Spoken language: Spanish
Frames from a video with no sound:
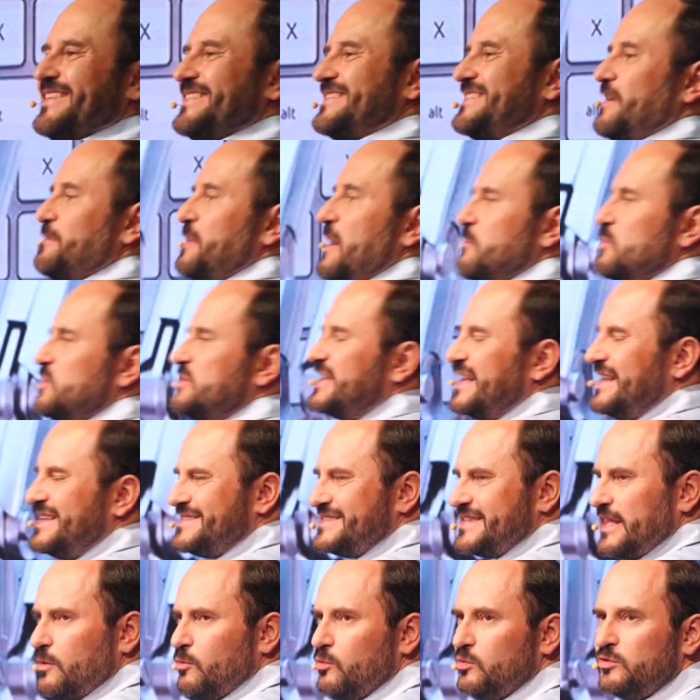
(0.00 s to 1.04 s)
Si vamos al
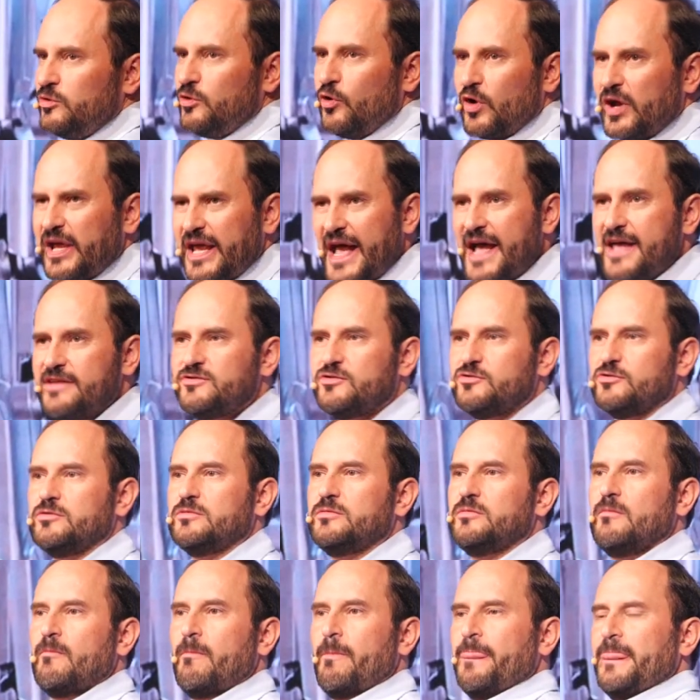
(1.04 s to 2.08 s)
segundo caso
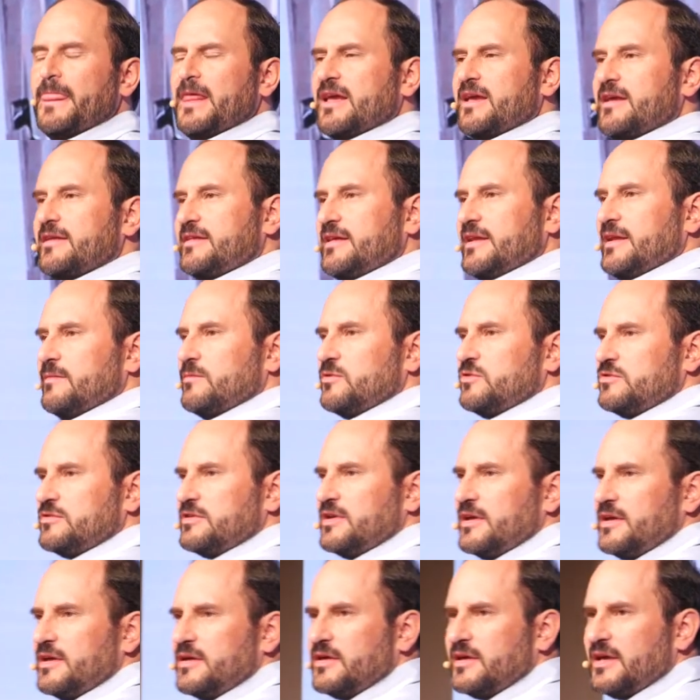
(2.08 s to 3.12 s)
que tenemos
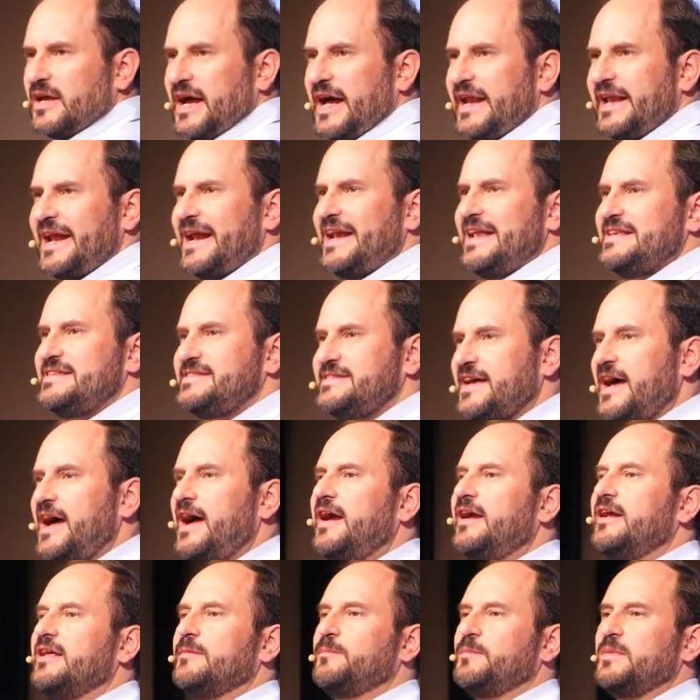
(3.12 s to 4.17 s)
que
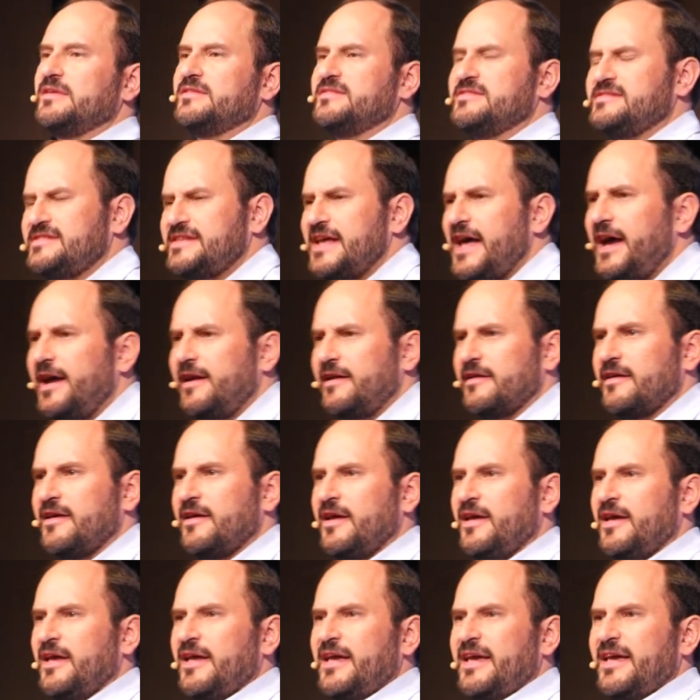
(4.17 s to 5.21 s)
analizar y pensar,
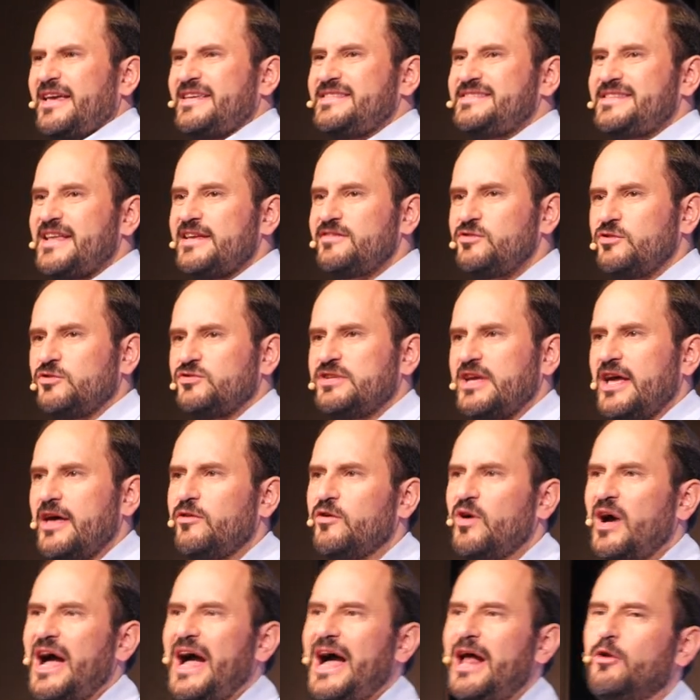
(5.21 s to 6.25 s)
está
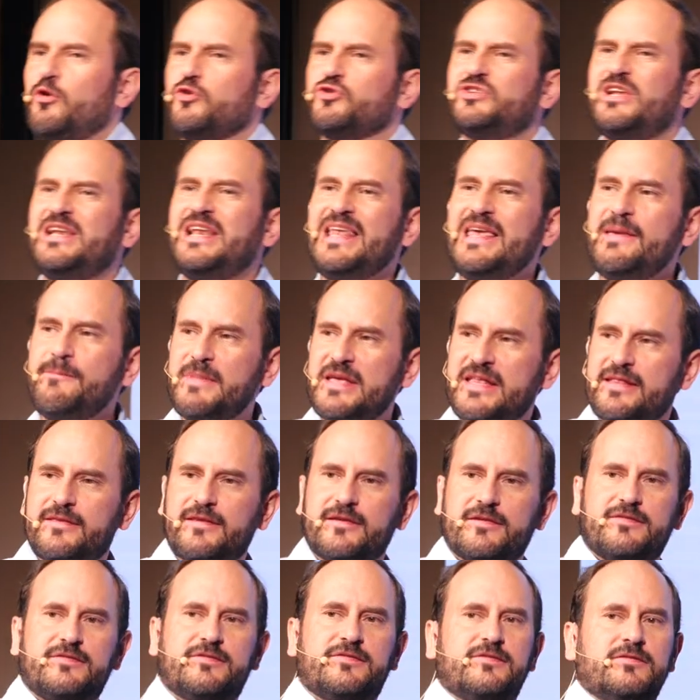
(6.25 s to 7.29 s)
asociado a los
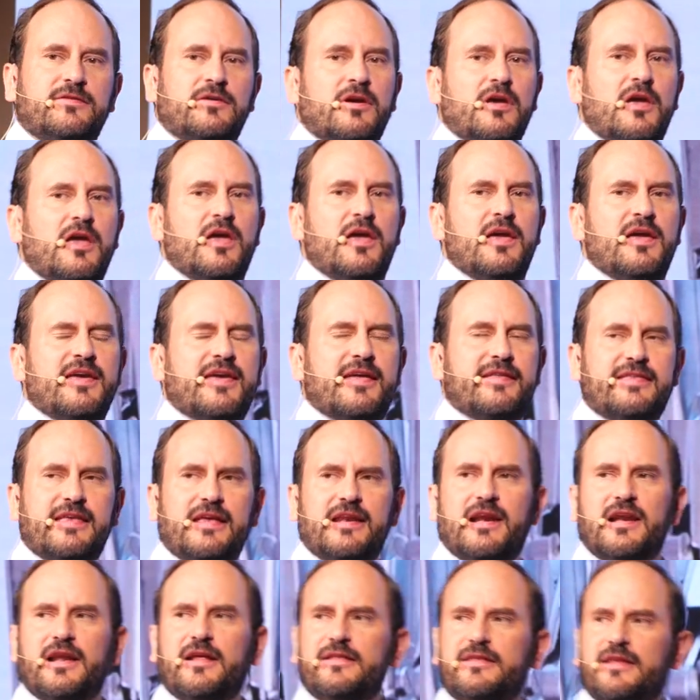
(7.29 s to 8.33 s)
límites que
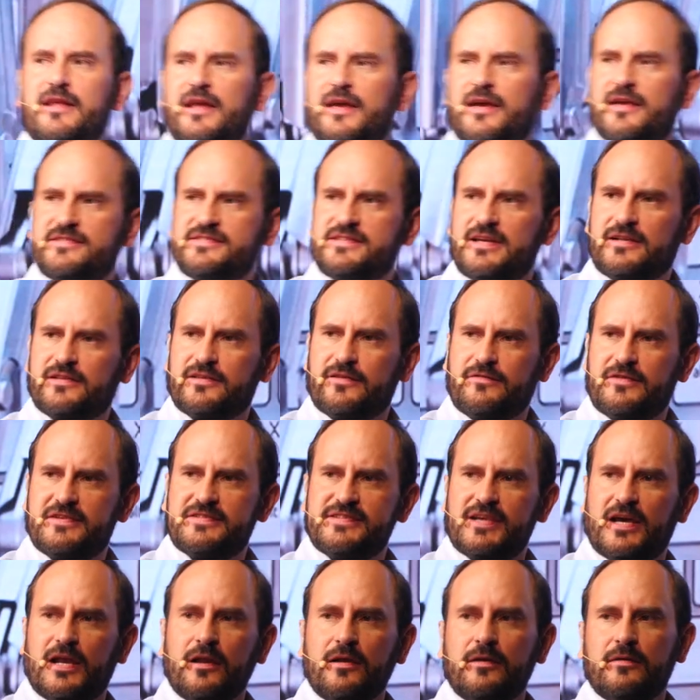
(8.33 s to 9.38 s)
tiene la inteligencia
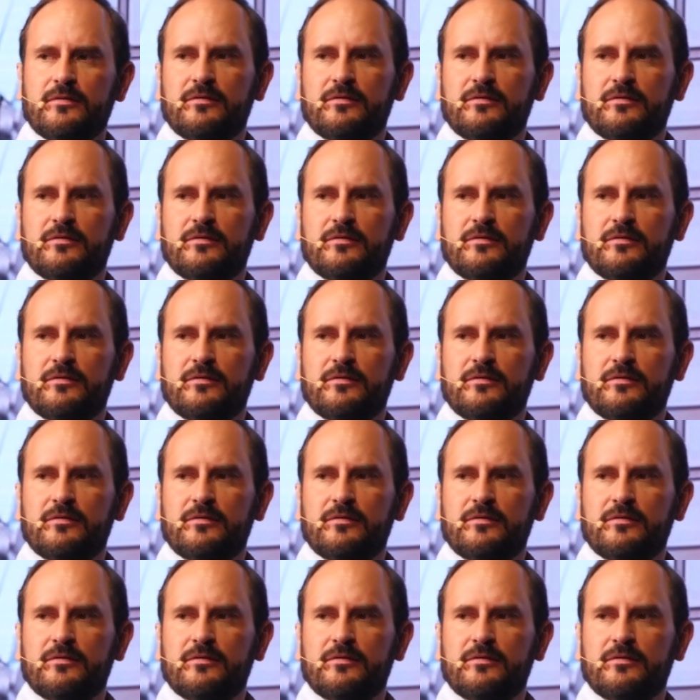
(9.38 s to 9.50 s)
artificial.